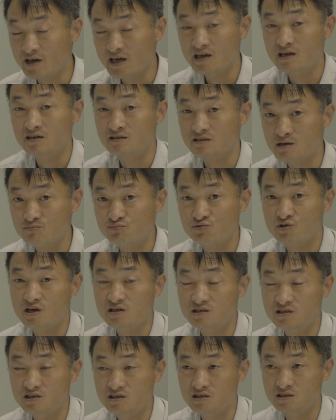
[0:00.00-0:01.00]
핵, 내부
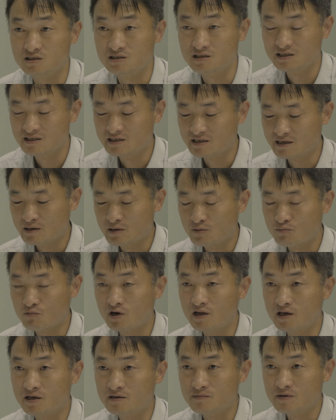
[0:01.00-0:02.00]
핵이
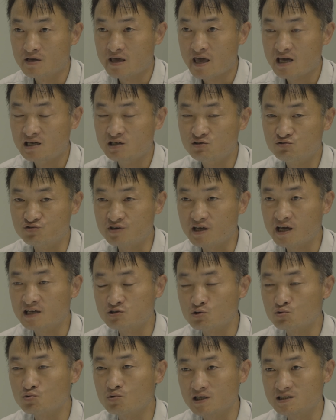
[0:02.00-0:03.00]
원래 핵이 두 개
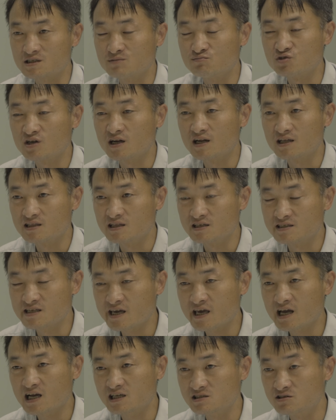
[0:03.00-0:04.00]
정도가 가장 무난한데 세
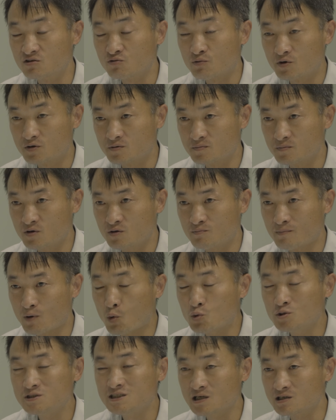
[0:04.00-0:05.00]
개까지 늘어버리면 막
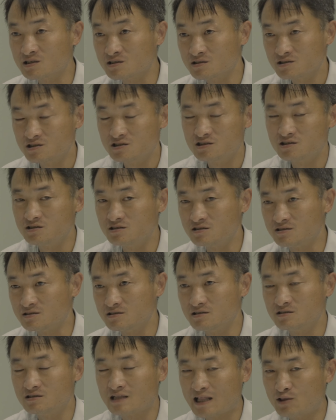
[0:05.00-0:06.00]
혼자
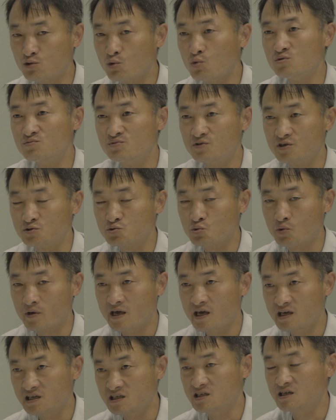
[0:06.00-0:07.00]
난동을 부려요. 속에
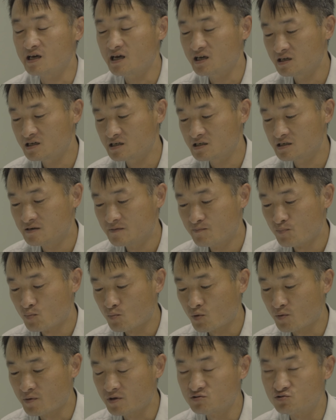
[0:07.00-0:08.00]
핵이. 핵이
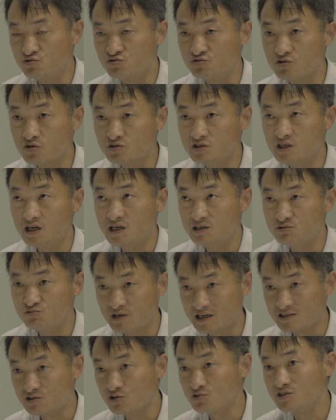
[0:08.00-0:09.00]
보면 중성자가 있고
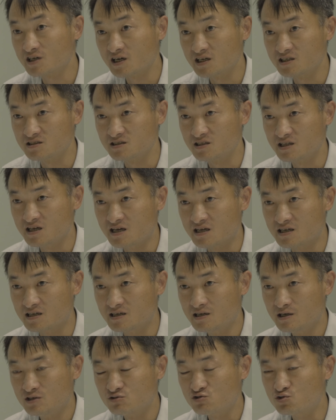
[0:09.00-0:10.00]
양성자가 있는데
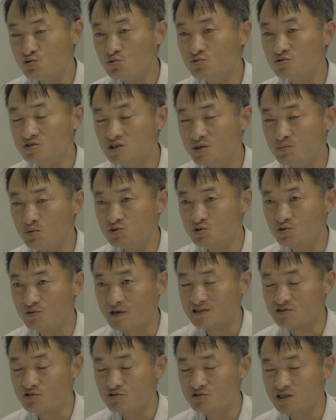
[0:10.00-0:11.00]
수소는 기본적으로
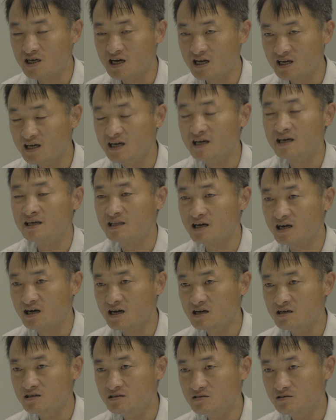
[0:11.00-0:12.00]
양성자
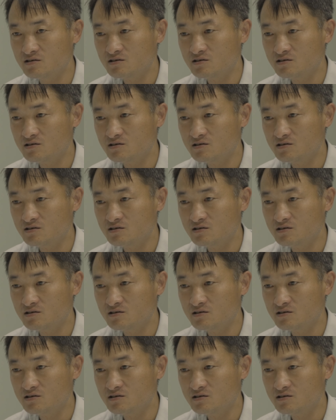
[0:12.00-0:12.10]
하나에다가